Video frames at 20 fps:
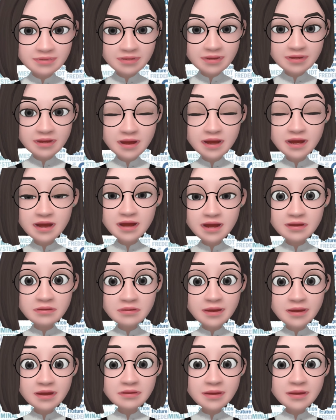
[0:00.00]
Nah,
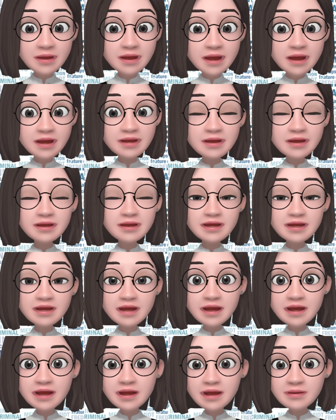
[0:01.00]
bagaimana setelah
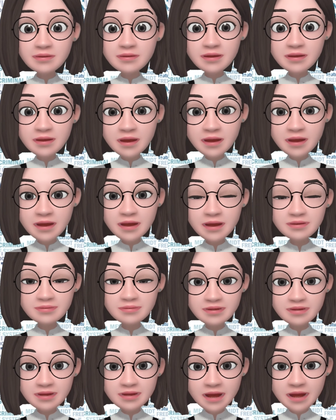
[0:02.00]
kalian mendengarkan
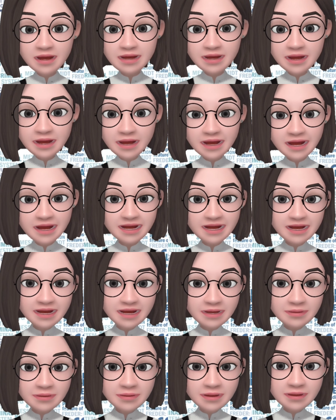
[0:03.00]
penjelasan dari
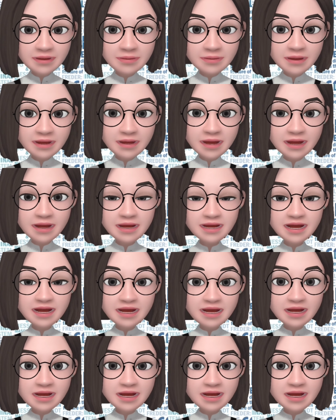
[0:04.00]
teman-teman kalian?